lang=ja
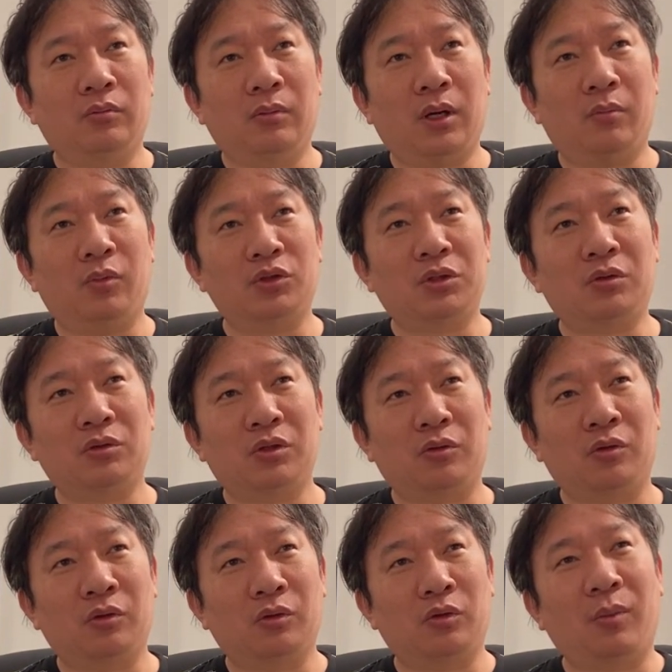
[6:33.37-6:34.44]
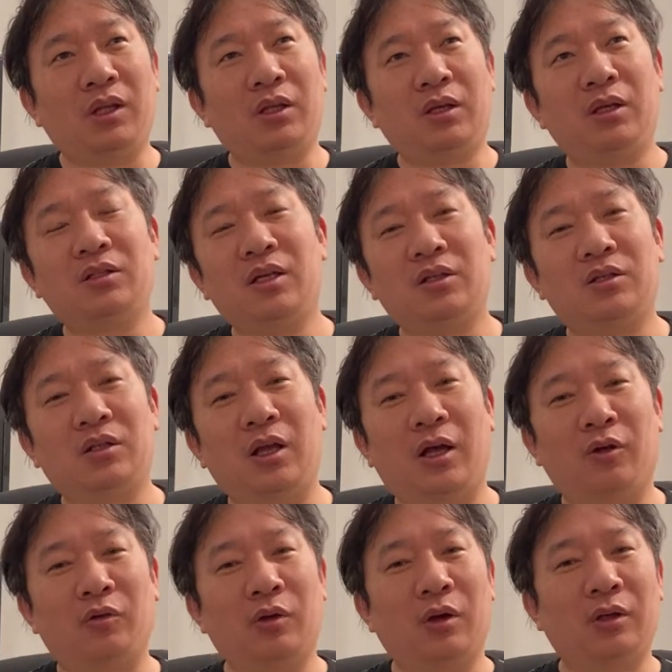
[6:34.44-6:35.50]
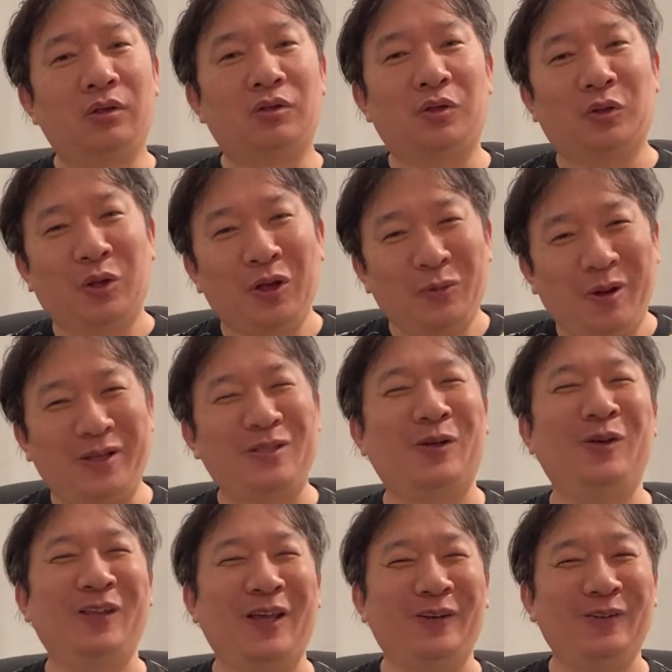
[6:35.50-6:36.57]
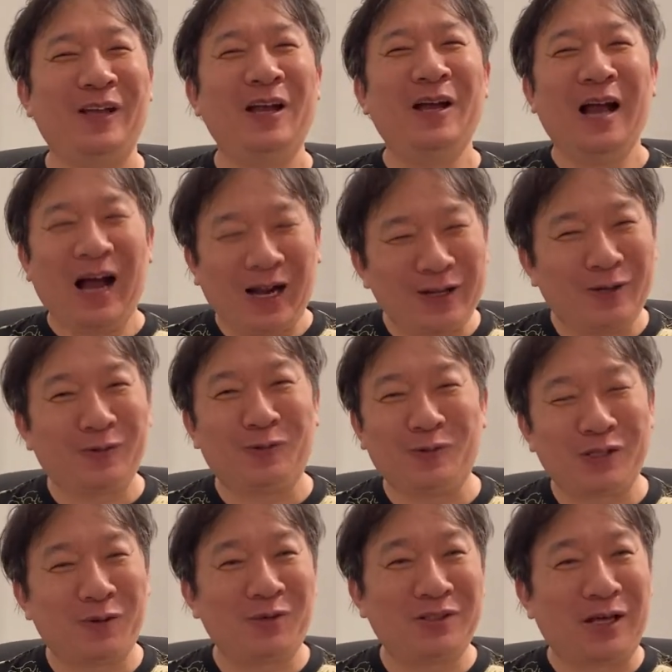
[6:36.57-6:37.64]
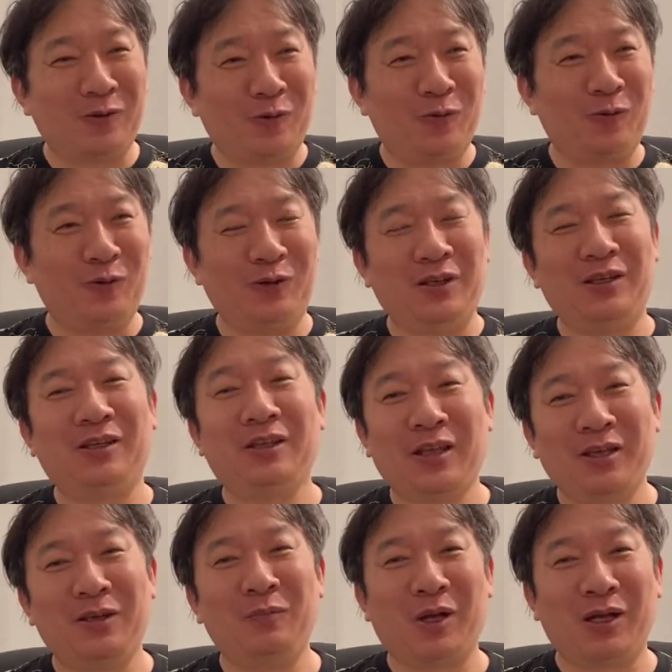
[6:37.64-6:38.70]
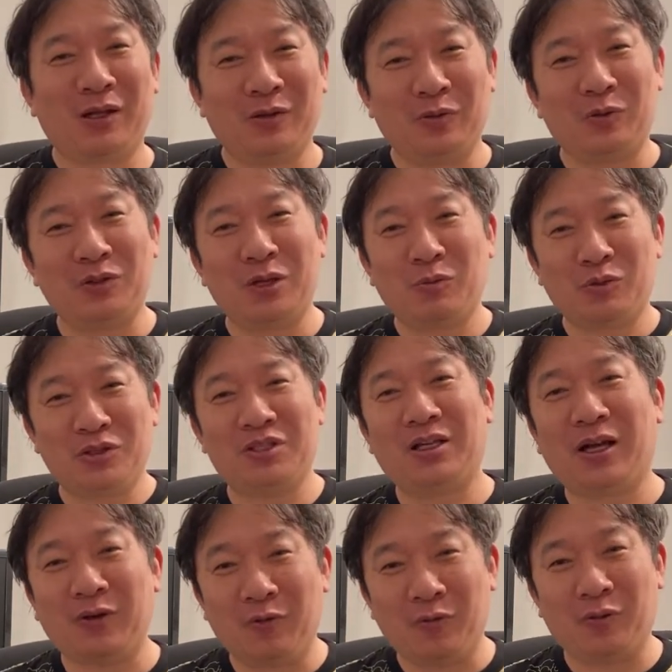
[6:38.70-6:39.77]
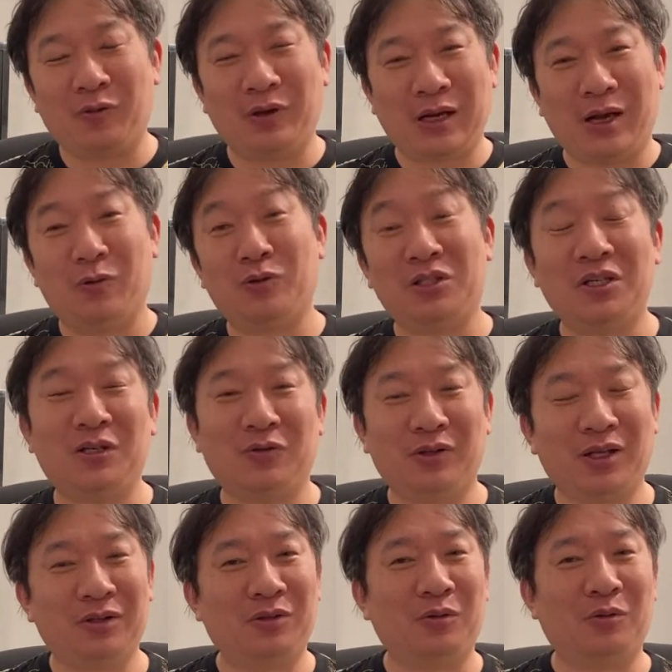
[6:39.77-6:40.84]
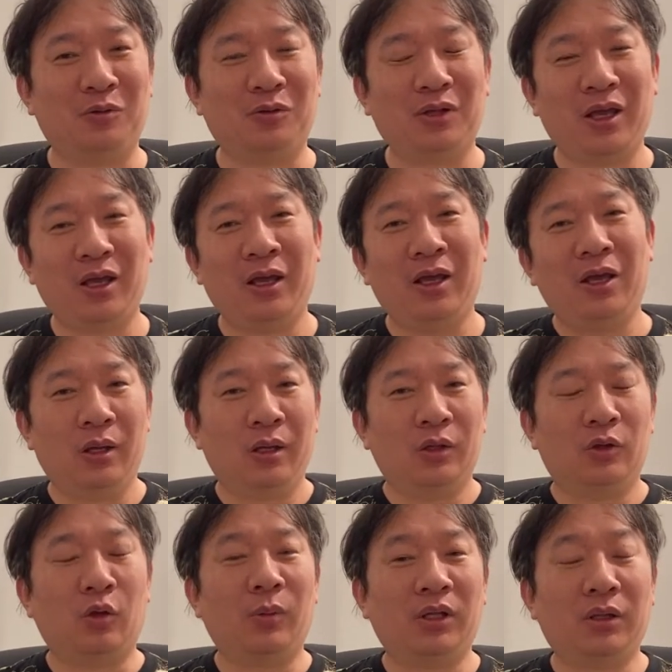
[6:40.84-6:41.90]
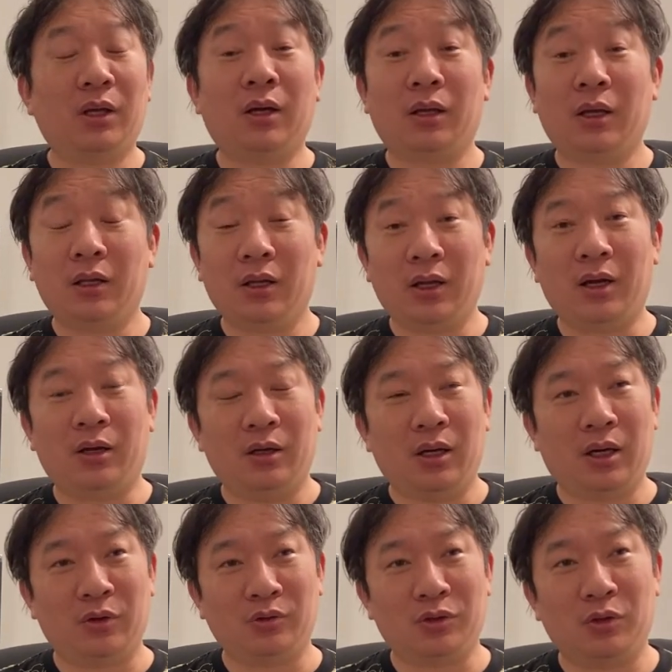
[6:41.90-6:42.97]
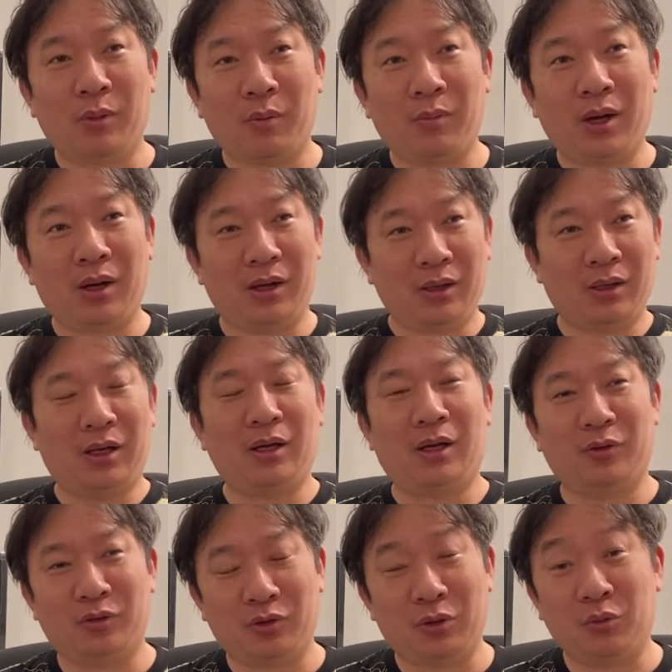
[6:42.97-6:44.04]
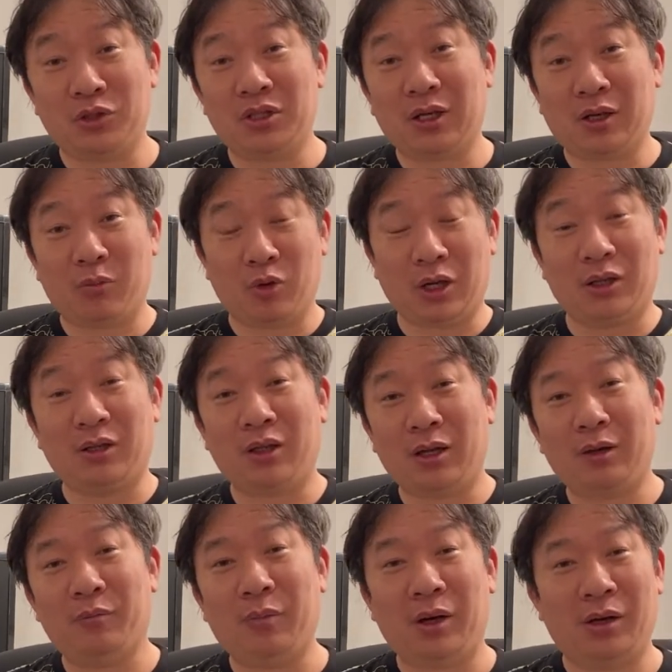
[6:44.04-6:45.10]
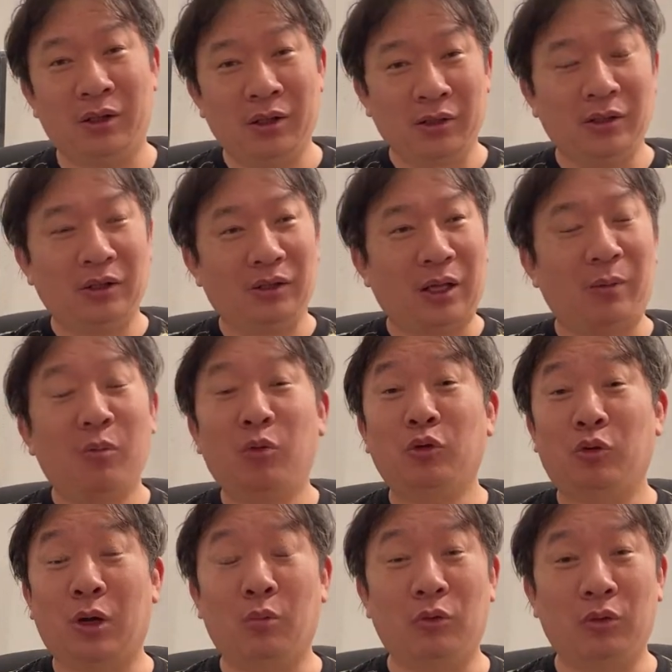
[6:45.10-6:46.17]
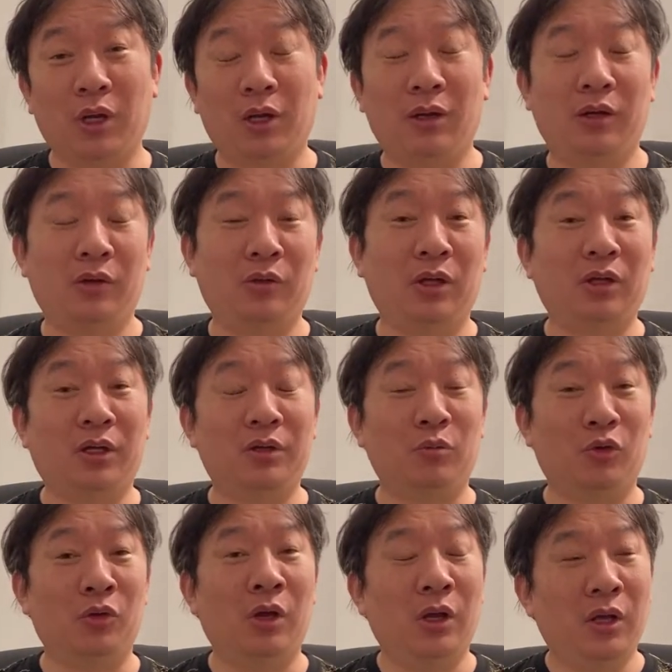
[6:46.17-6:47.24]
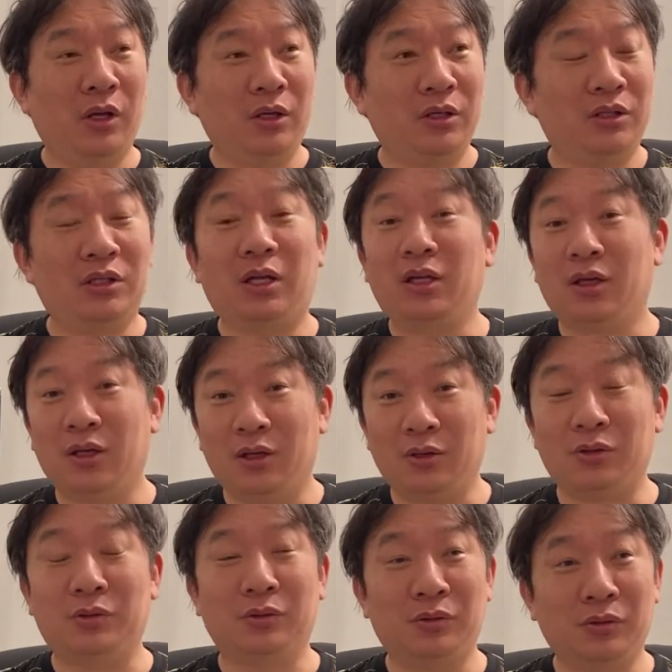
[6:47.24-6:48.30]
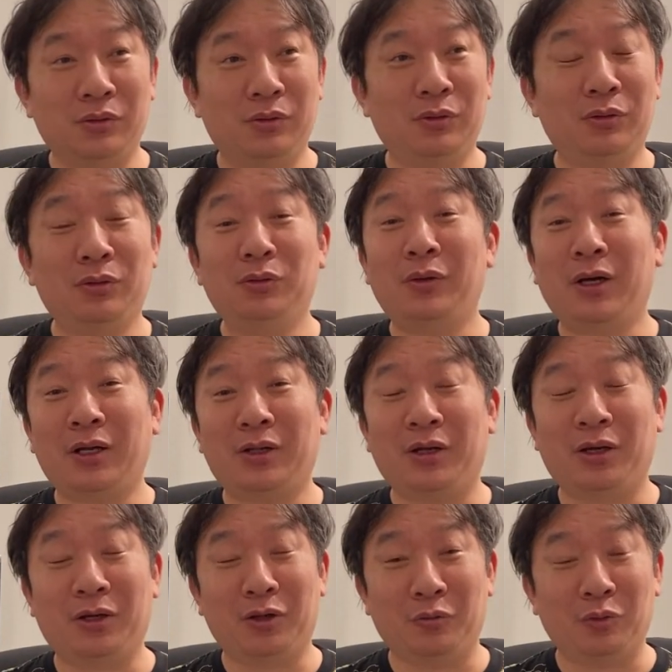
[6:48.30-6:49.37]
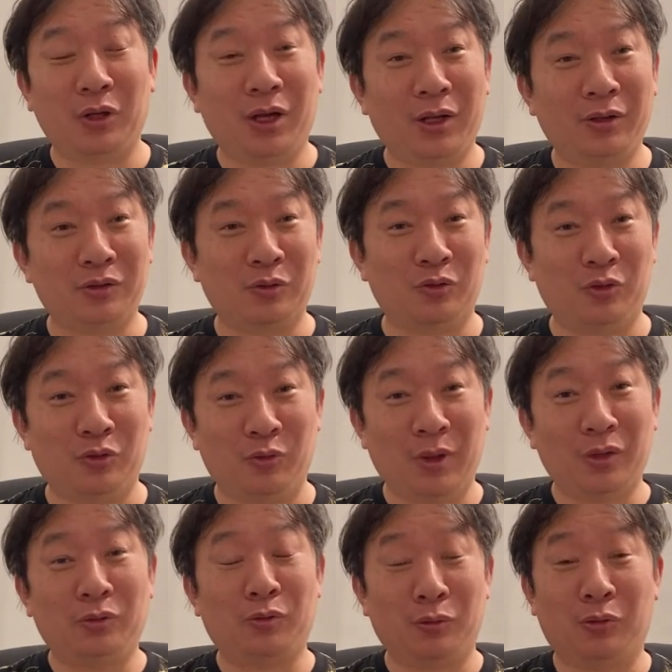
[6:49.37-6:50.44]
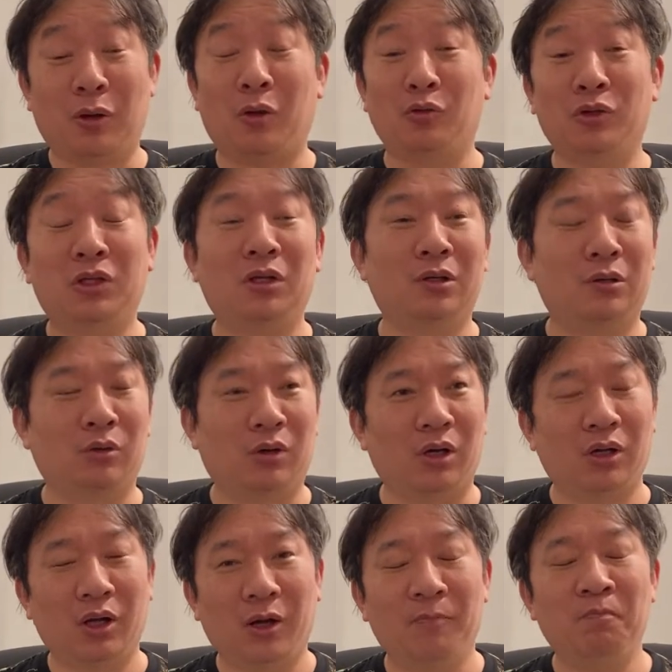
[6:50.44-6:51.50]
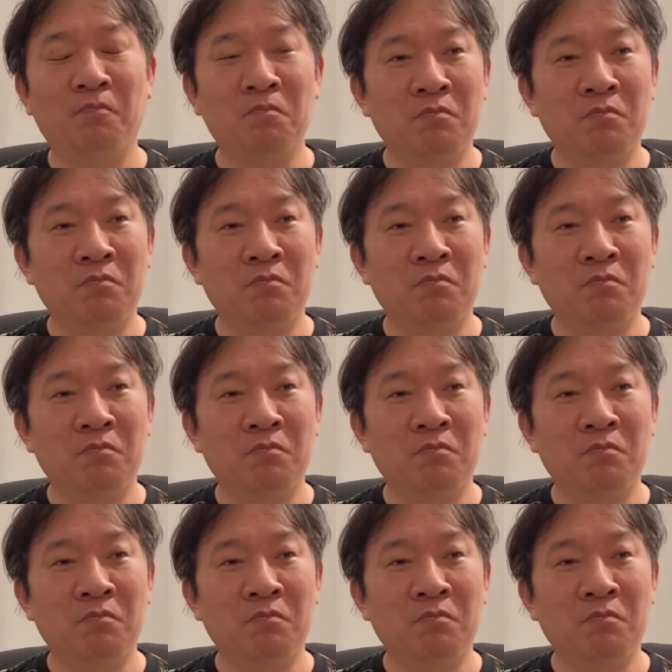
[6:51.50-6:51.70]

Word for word: まあ、もちろんその泊まってきなさいって言ってあのちょっと今急いでるありがとうございますあの、ね、今どうしても時間が欲しいのでっていうことで泊まってかないでねあのそのままあの気持ちだけもらってね、まあ、食べ物とかもねくれたりもしたりするわけだけどもねそのお弁当とかおにぎりとかね、